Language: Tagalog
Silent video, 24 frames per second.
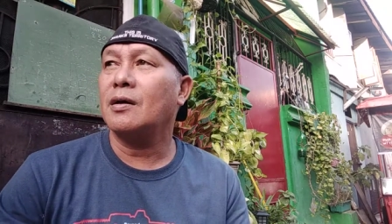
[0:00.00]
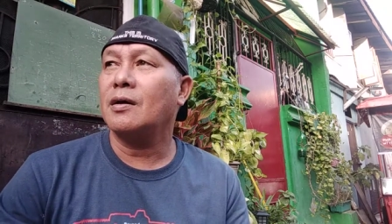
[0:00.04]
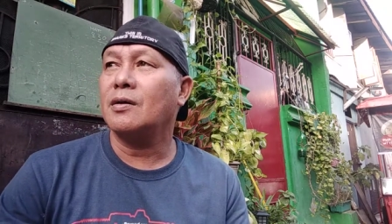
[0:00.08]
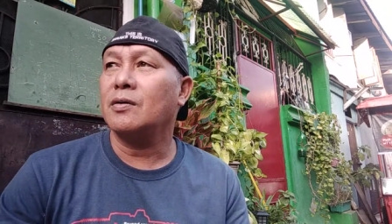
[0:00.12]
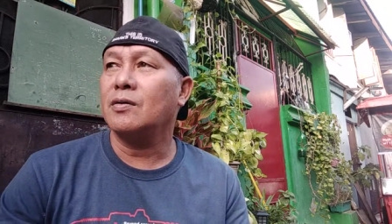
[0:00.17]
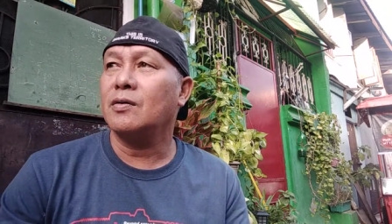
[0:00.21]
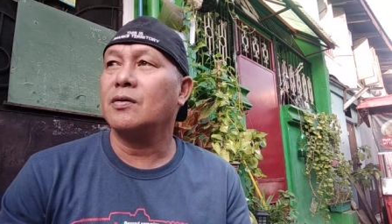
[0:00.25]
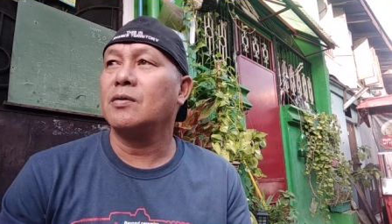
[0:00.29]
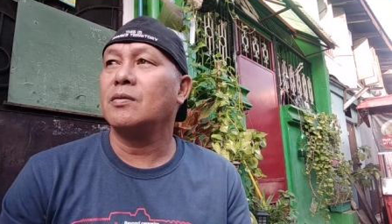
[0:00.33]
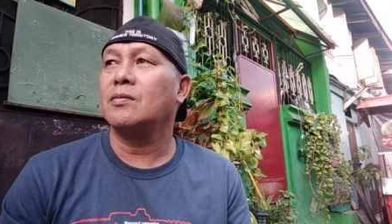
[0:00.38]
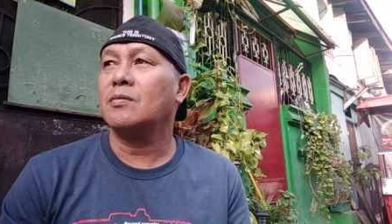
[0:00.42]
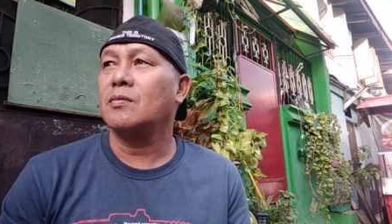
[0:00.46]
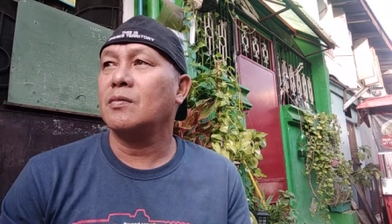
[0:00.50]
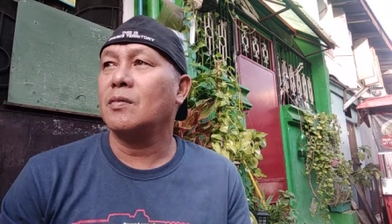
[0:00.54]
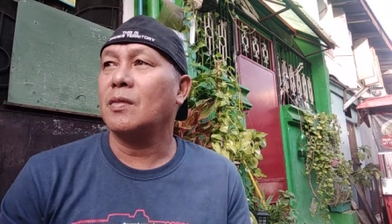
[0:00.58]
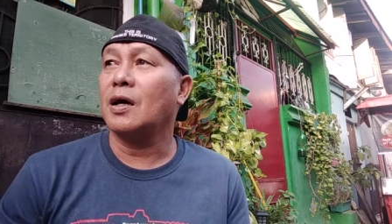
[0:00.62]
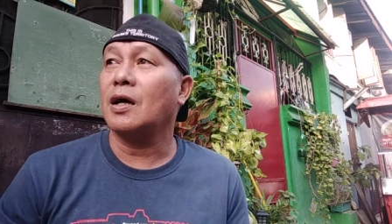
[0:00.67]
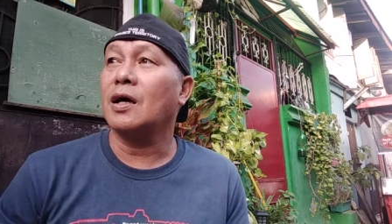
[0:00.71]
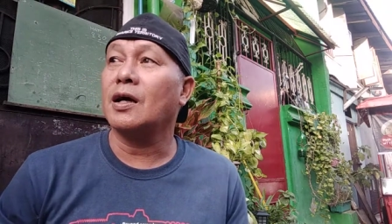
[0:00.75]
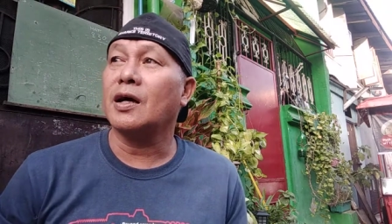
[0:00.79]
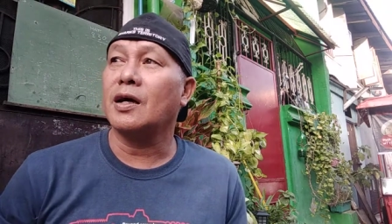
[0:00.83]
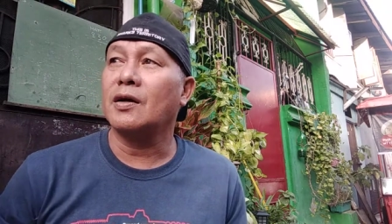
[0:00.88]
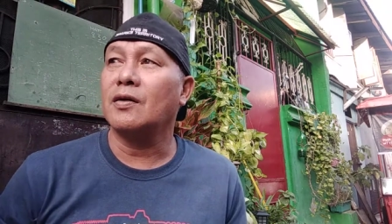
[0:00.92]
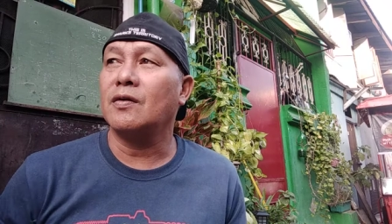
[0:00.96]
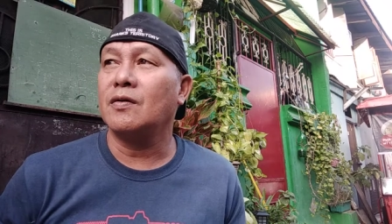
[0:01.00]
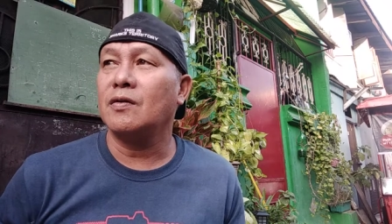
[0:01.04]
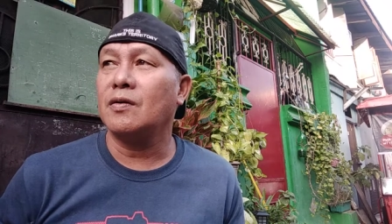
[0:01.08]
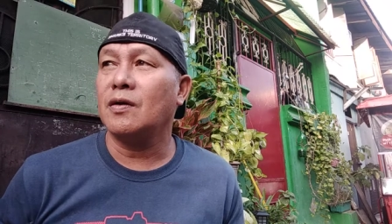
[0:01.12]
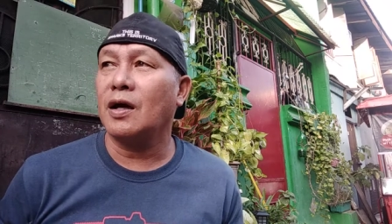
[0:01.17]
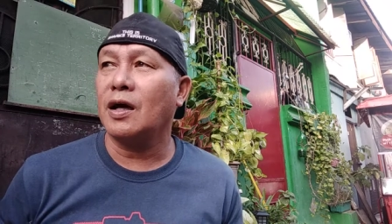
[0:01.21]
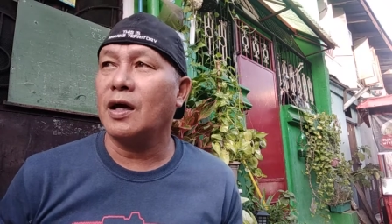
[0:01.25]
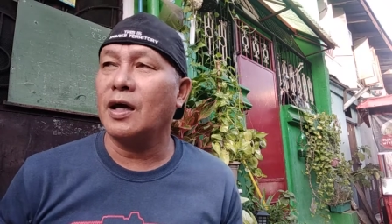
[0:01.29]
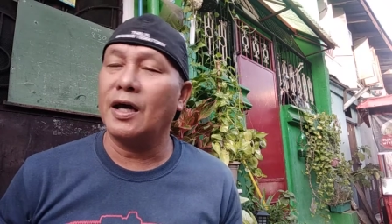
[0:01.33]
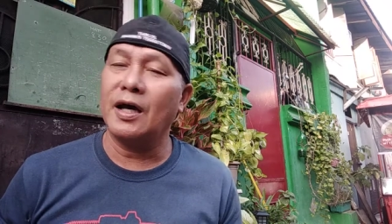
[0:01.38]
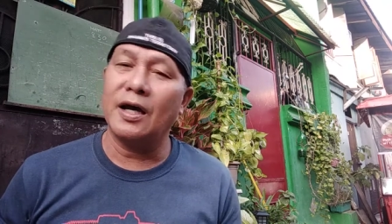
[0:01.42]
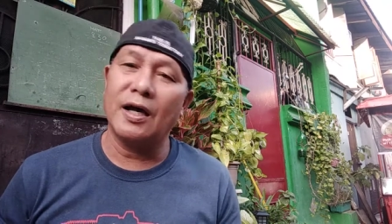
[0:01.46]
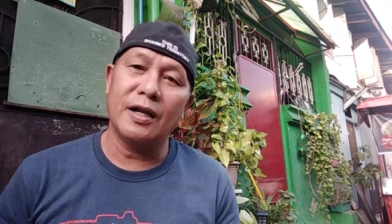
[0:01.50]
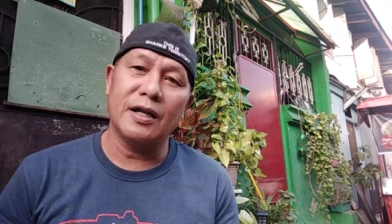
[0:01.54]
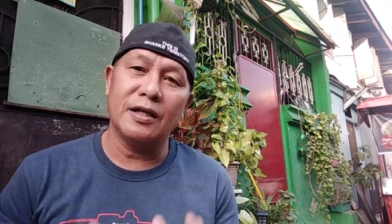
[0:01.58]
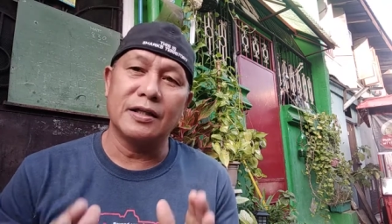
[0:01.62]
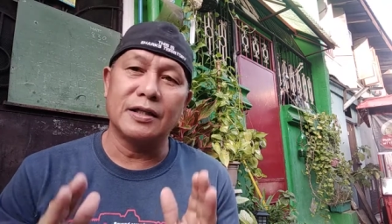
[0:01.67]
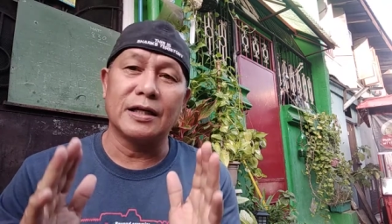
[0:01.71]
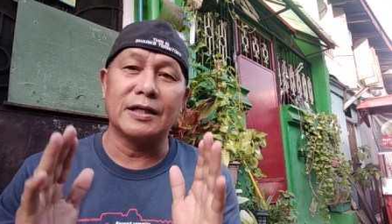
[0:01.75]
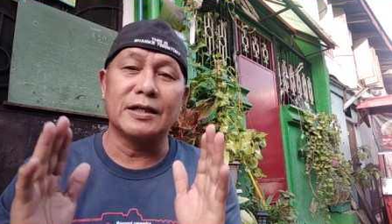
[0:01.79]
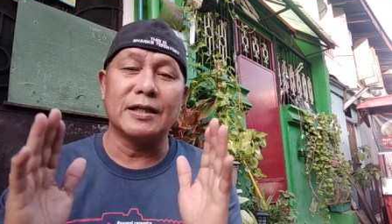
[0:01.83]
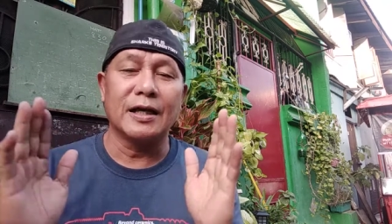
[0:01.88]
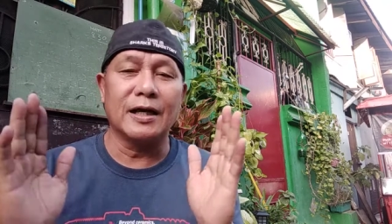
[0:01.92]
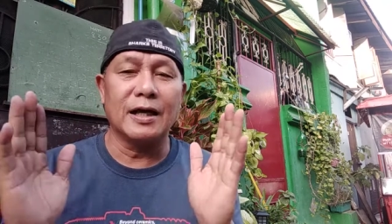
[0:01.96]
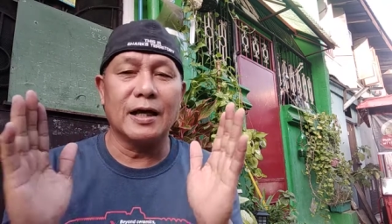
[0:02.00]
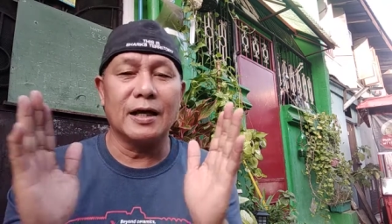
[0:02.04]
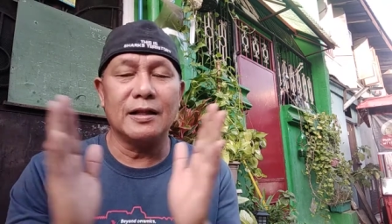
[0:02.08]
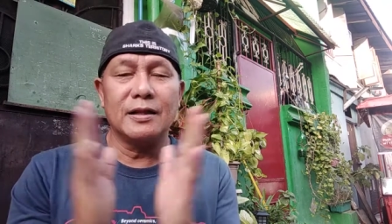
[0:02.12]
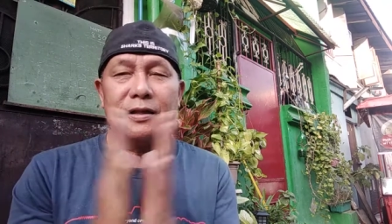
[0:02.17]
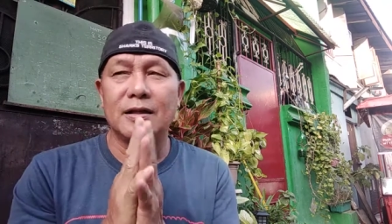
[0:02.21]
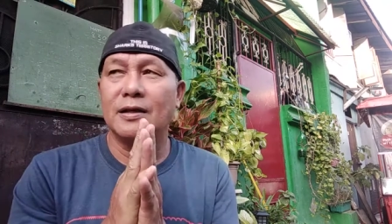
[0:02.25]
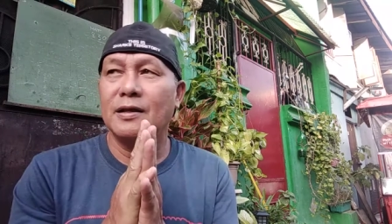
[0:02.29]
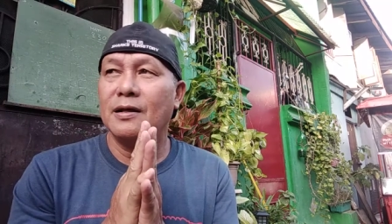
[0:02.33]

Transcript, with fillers: yun mga ganun kaya nadagdagan